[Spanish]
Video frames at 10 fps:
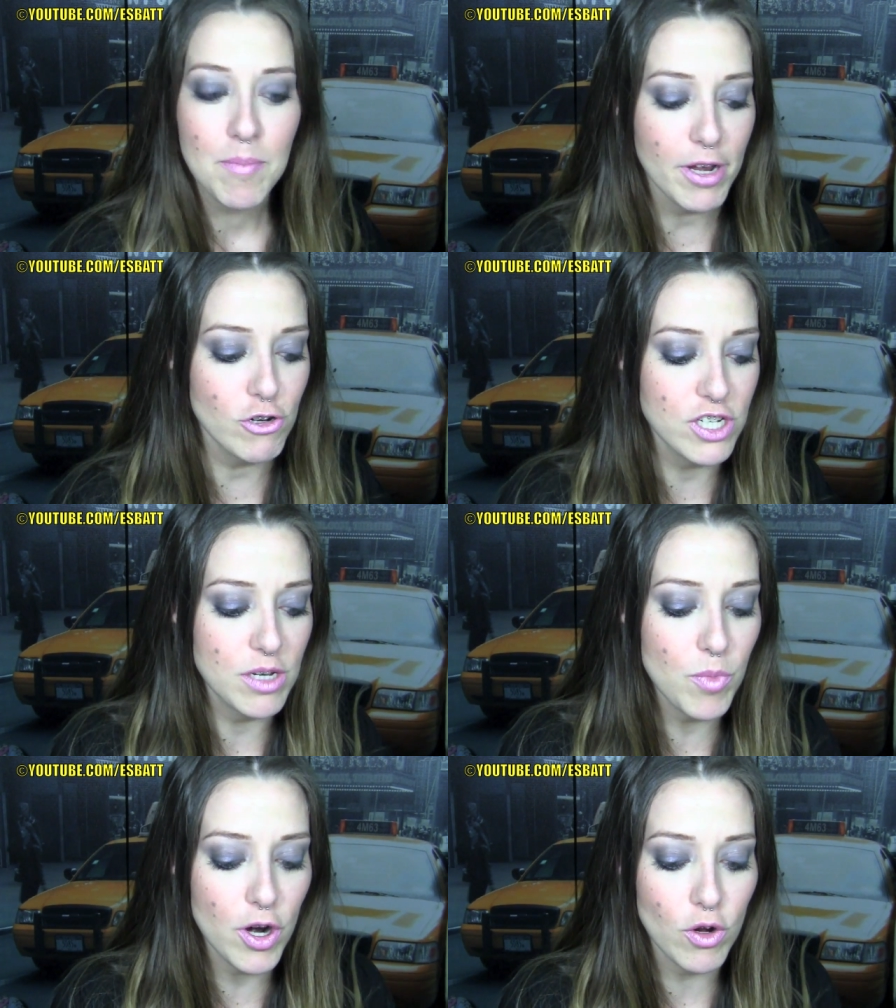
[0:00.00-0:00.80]
Pero sí,
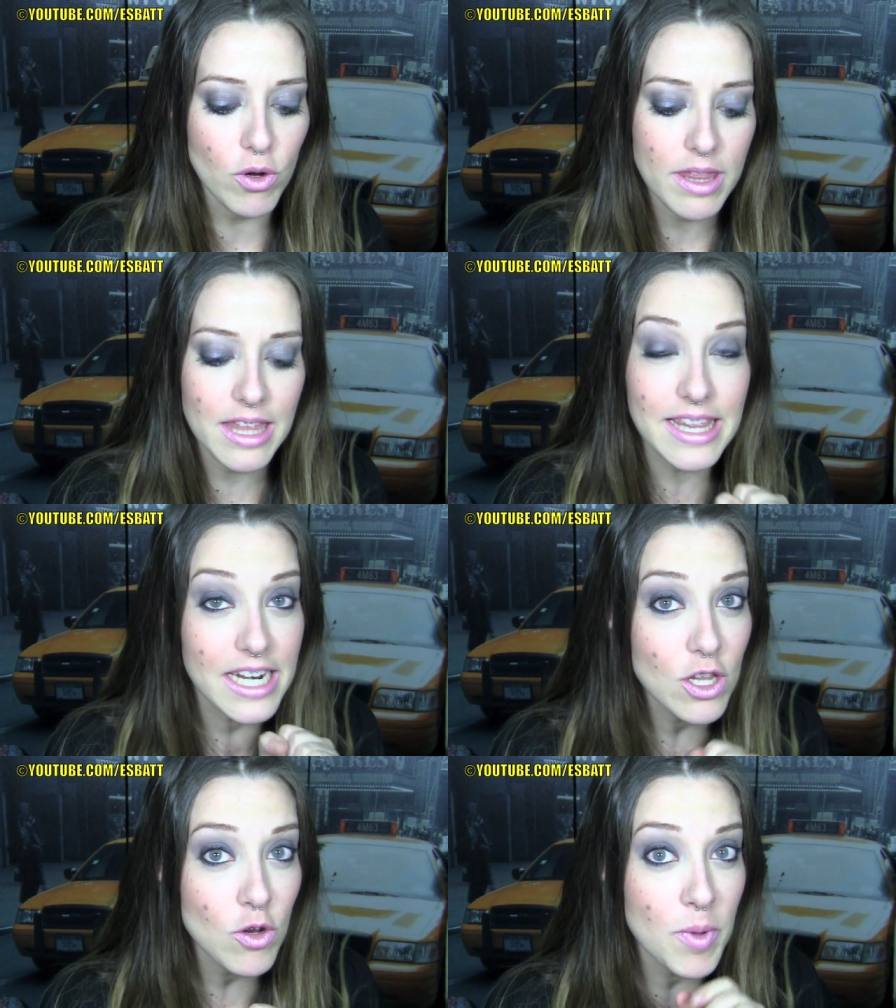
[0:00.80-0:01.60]
bueno,
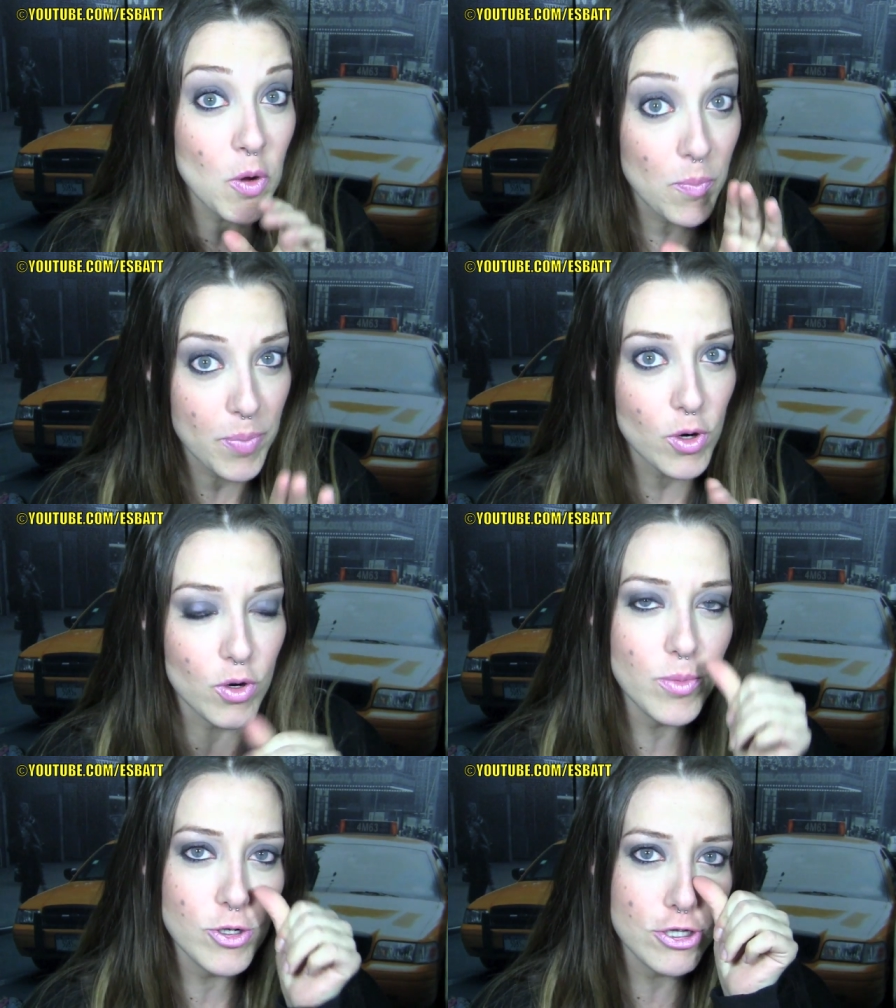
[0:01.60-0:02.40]
centrándome un
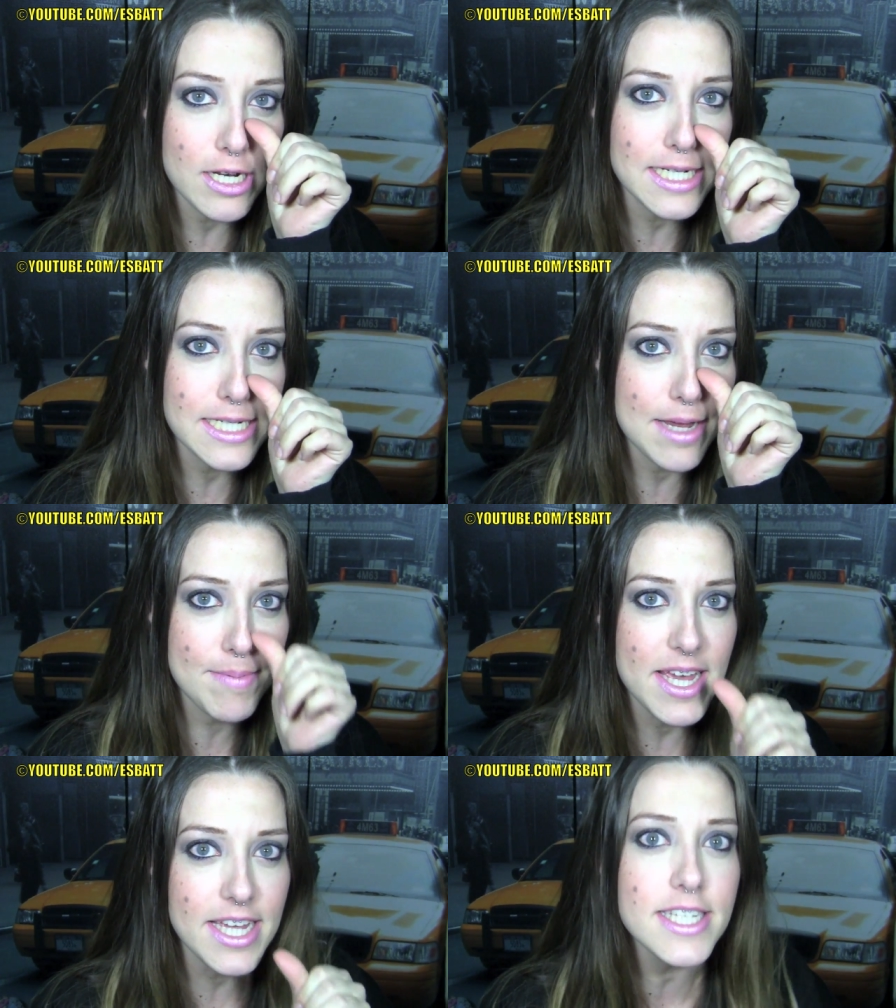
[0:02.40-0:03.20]
poco, vosotras
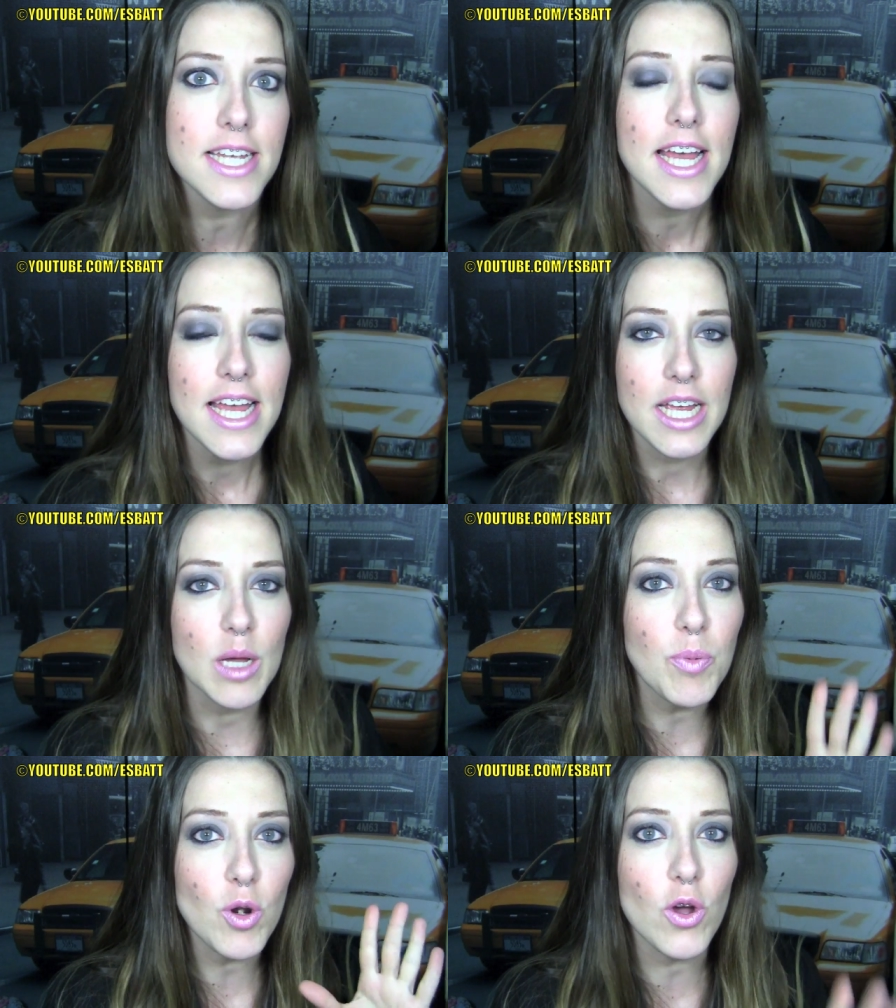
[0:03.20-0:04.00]
sabéis
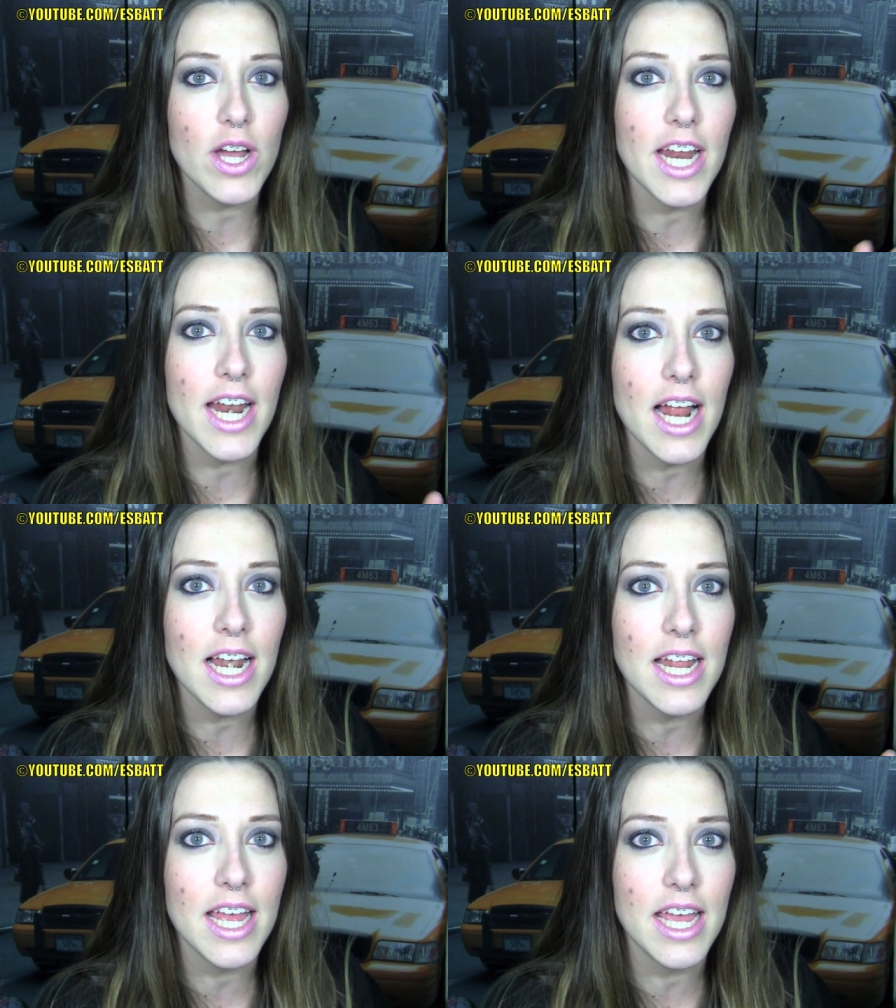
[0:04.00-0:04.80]
que por lo
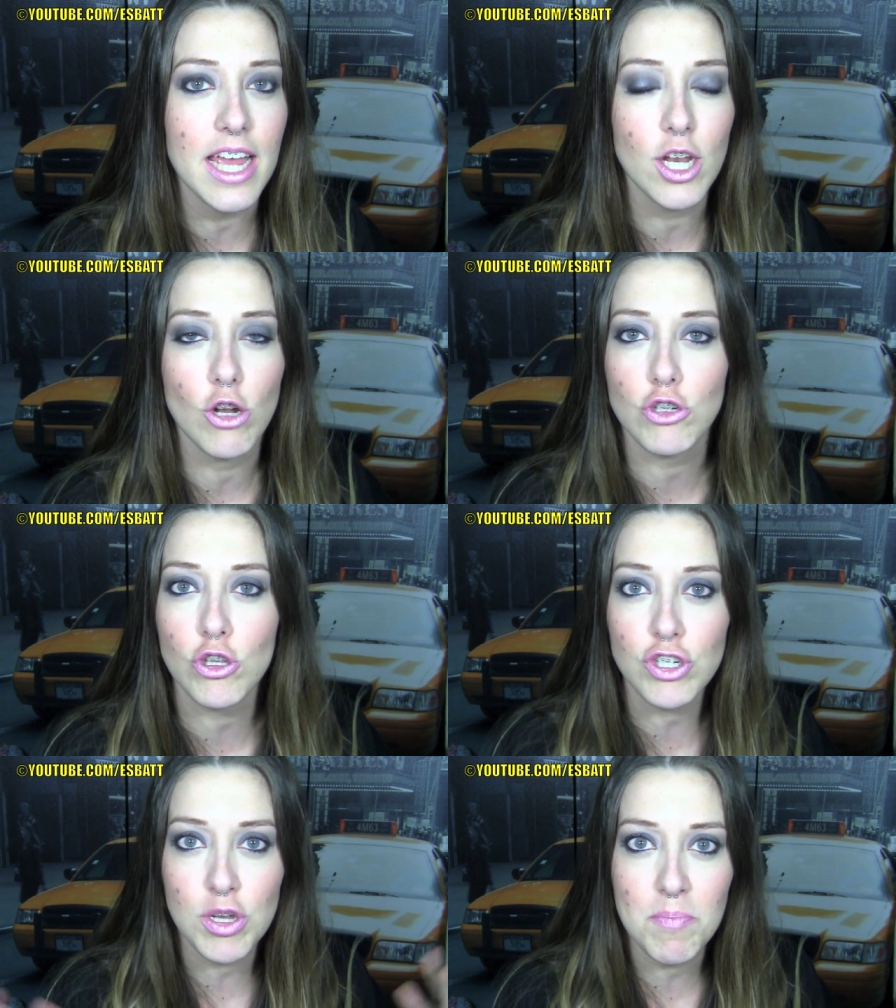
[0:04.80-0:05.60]
general eh,
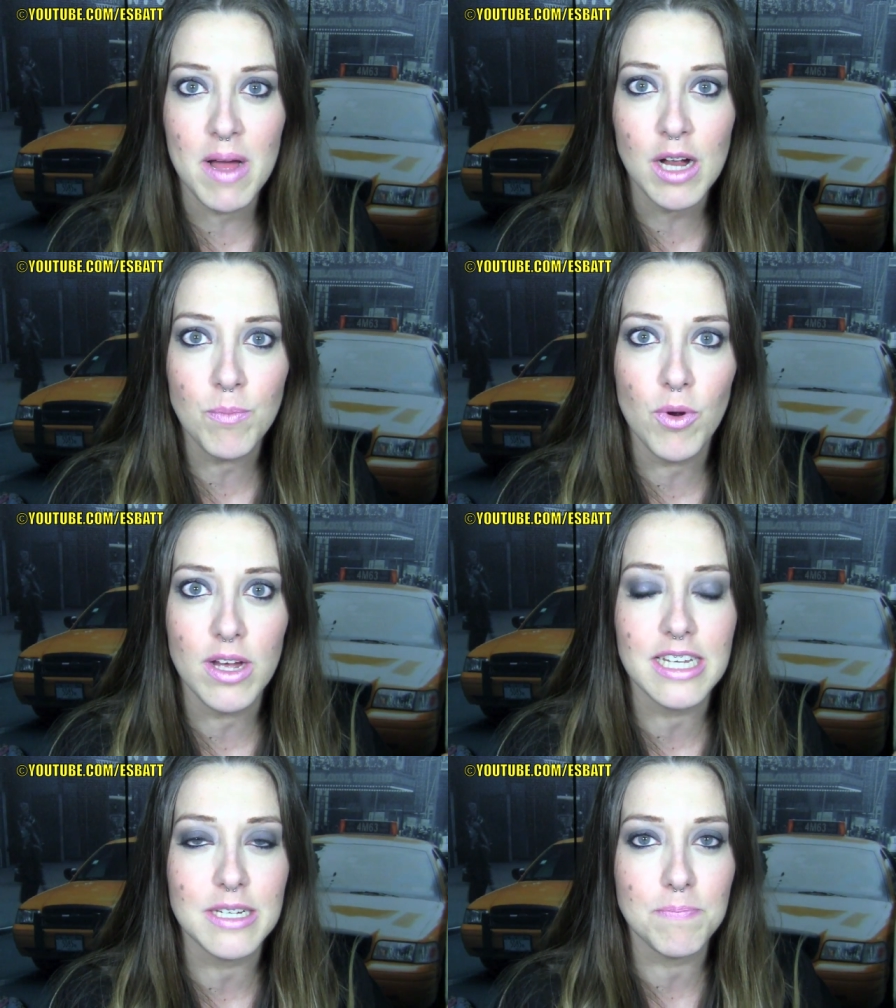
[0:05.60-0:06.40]
nosotros en Mac,
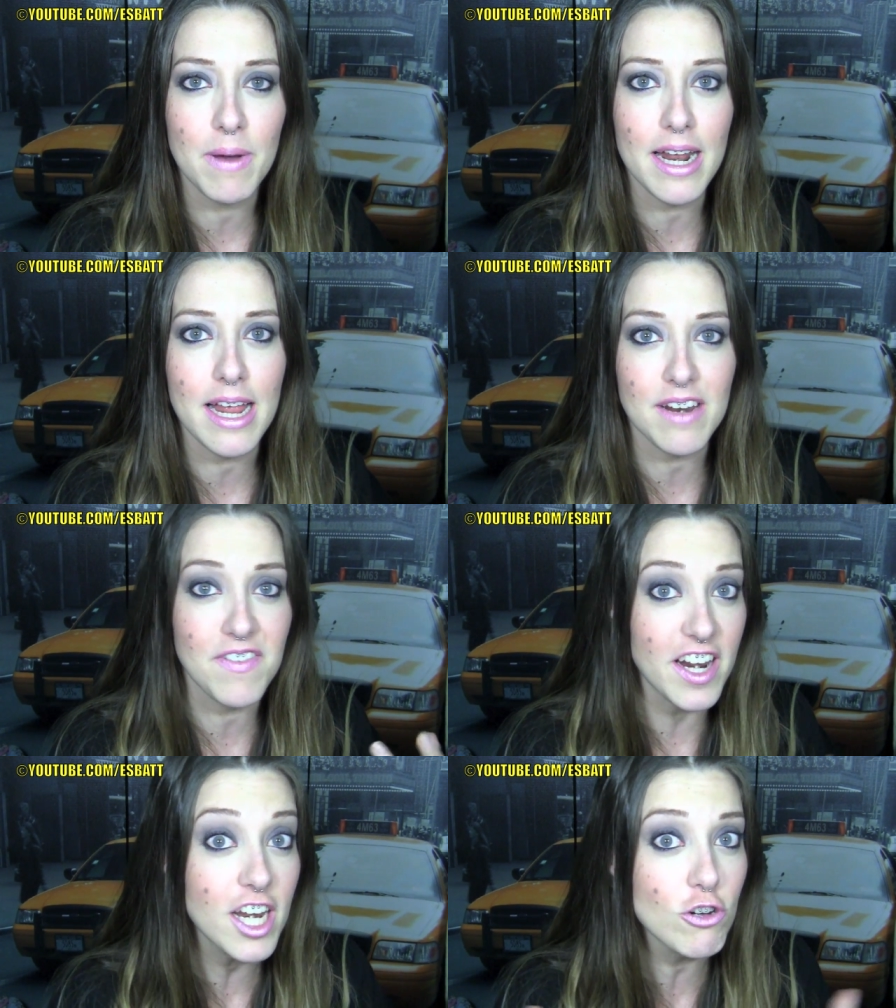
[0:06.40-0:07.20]
pues para
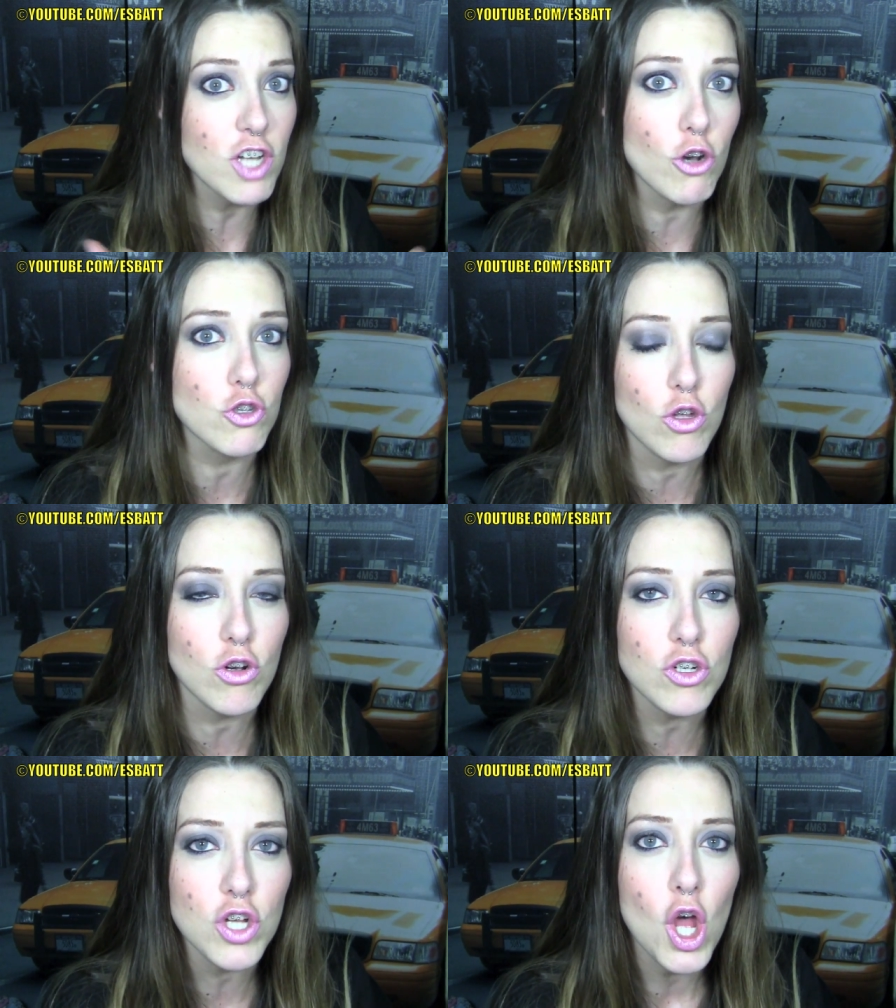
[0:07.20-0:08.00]
referirnos a los
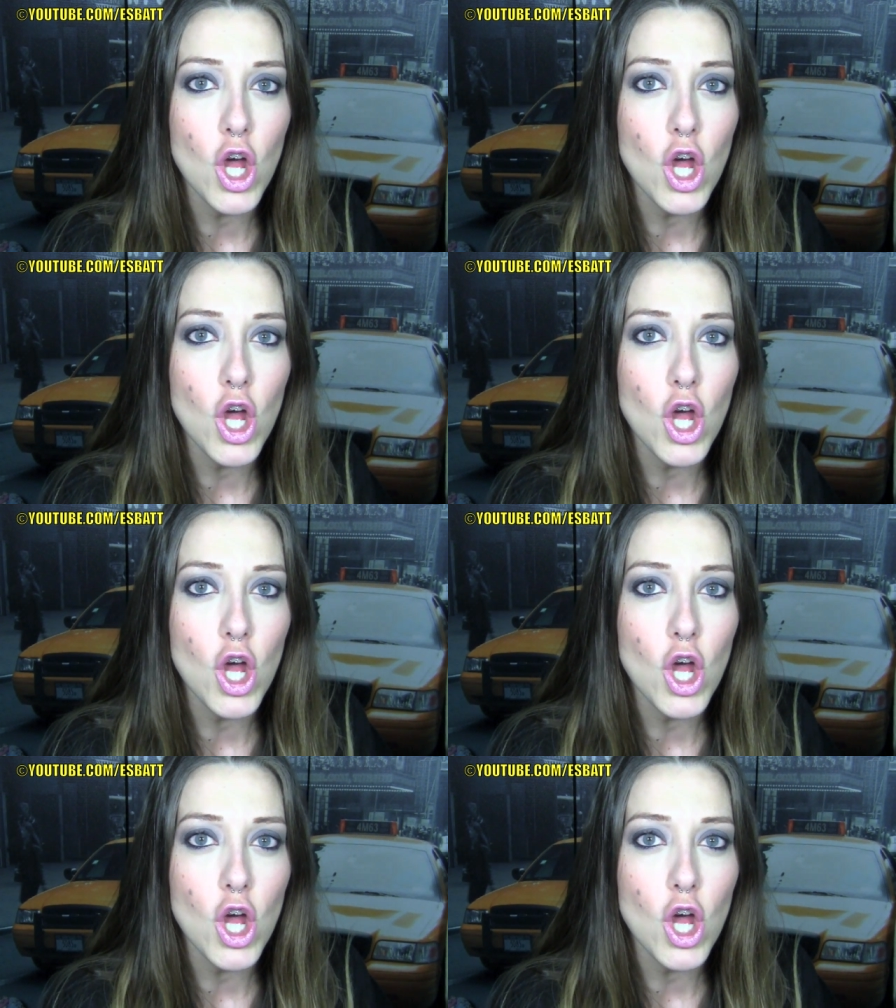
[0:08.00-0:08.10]
tonos